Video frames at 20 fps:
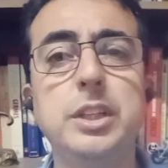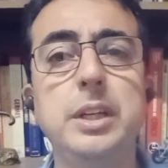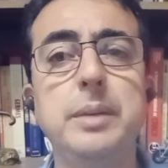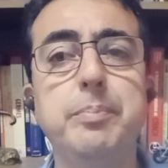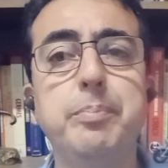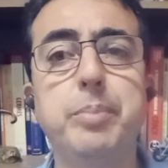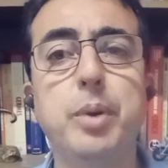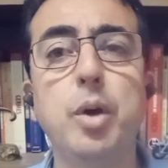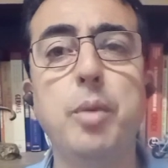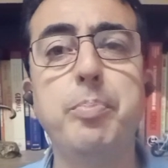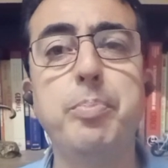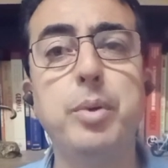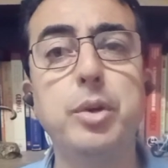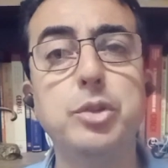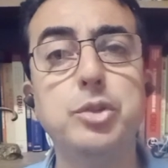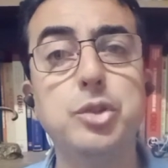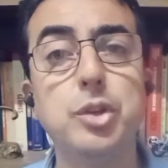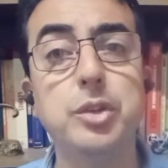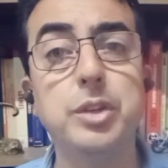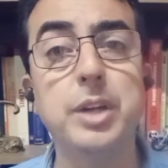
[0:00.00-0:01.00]
que
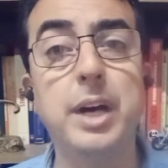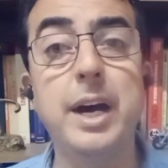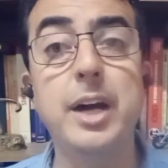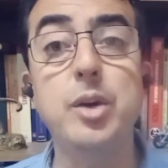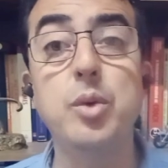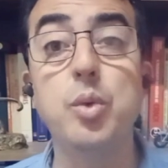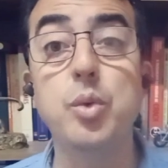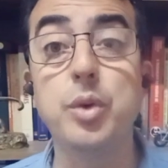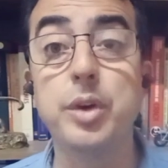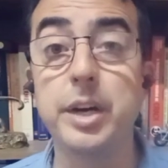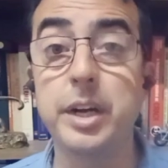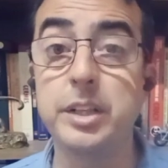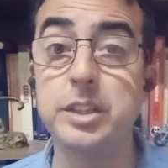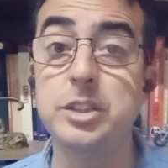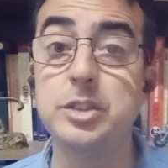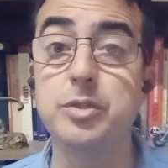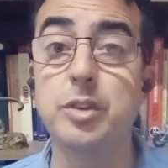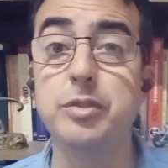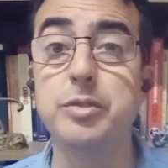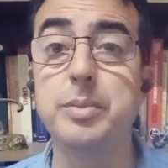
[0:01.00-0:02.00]
proporcionaram o grande
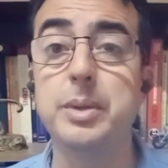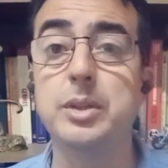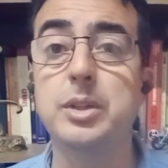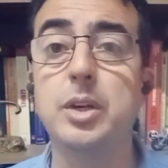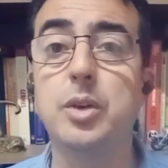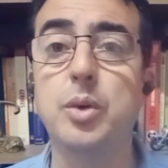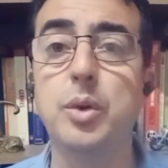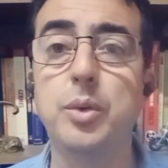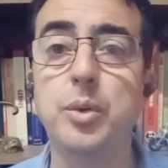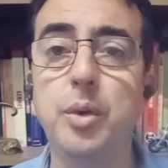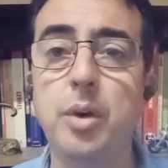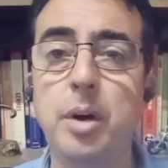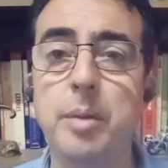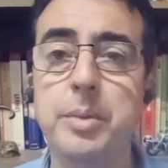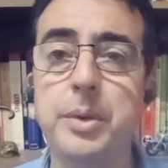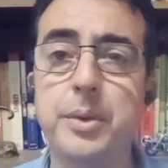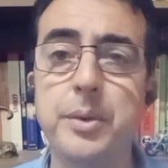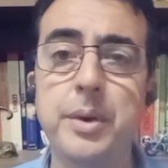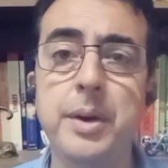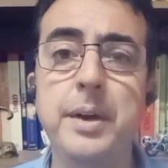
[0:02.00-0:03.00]
desenvolvimento
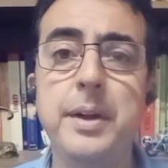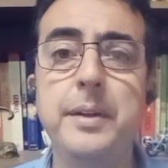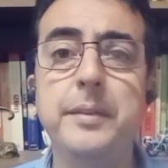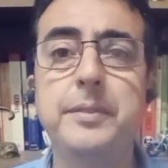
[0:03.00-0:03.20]
econômico,